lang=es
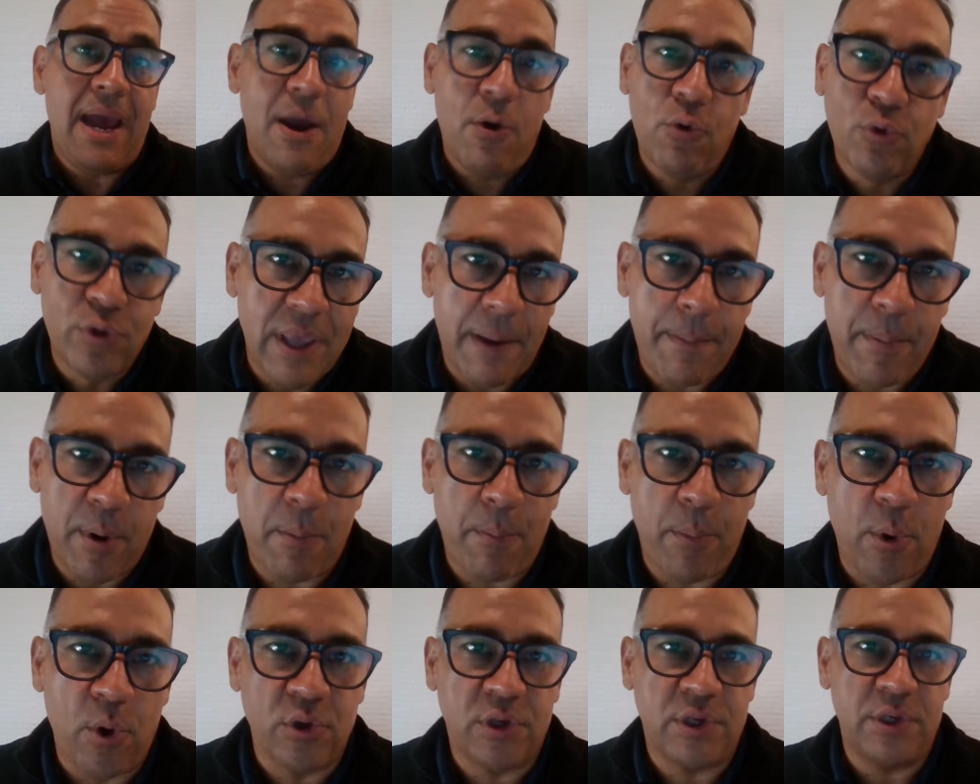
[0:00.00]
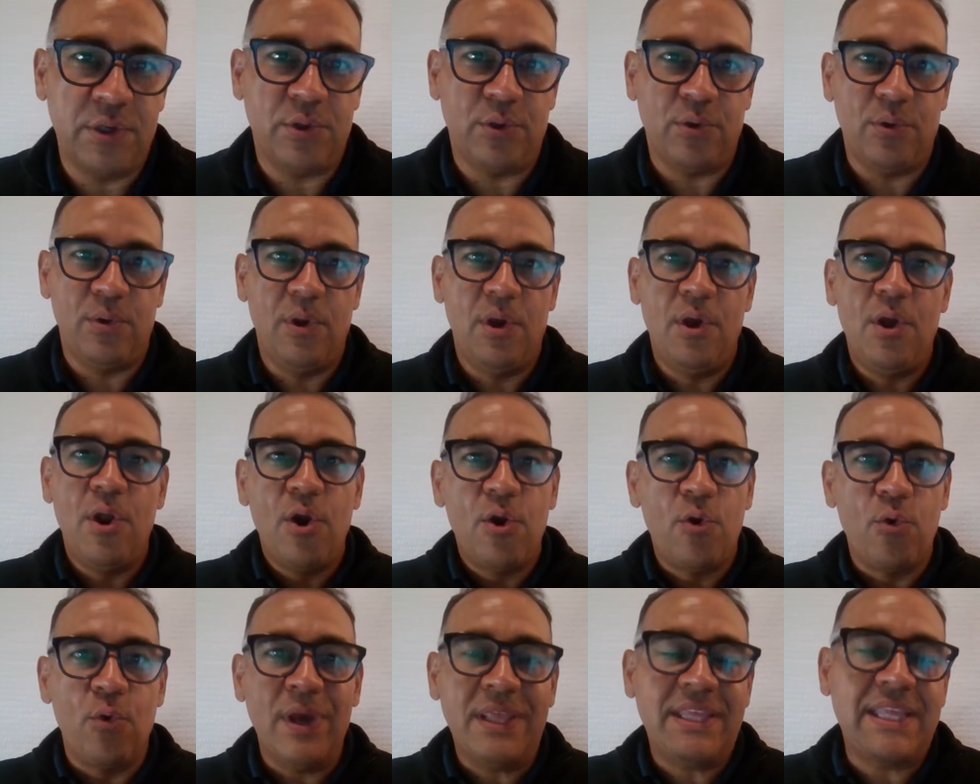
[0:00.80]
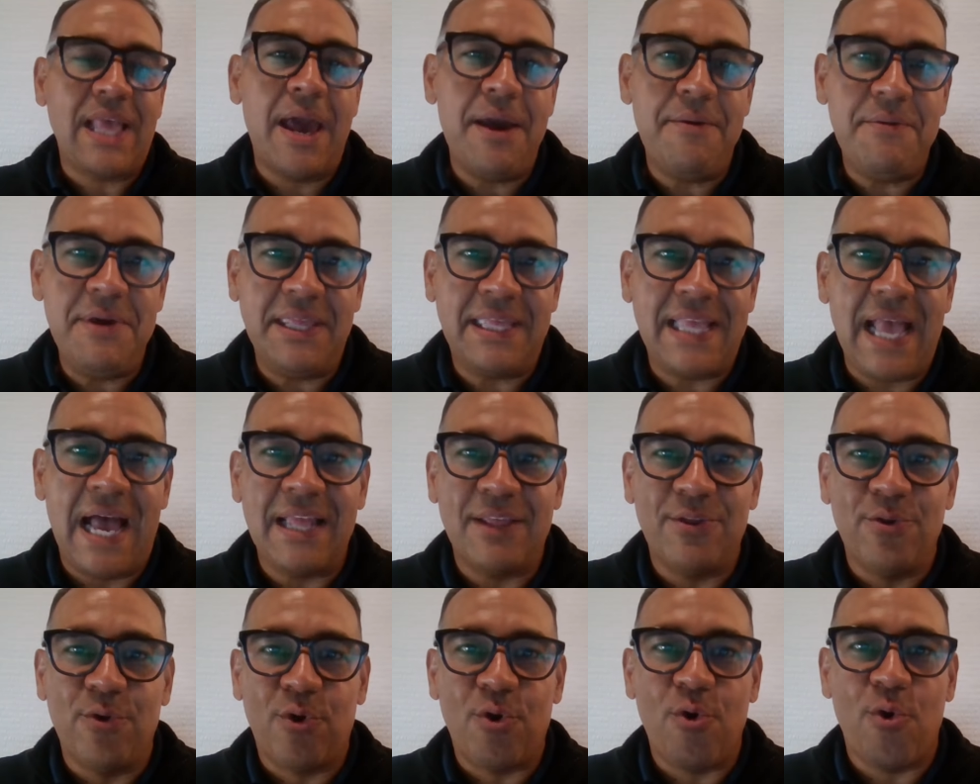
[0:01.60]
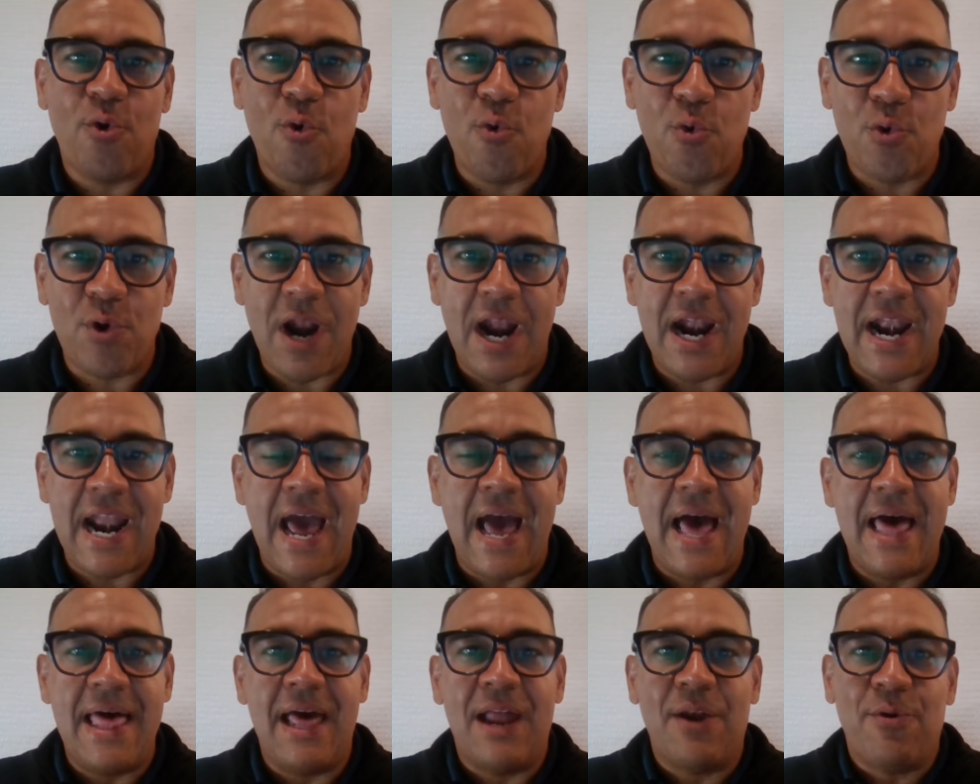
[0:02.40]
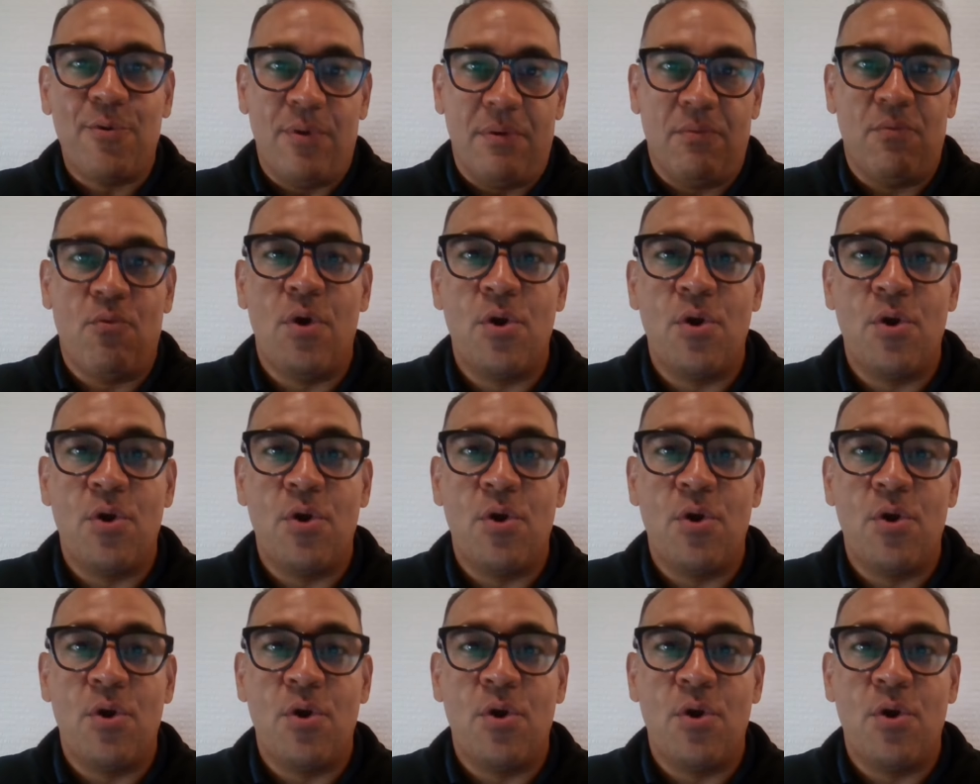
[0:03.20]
Es un despropósito no está evitando que ocurra nada, no,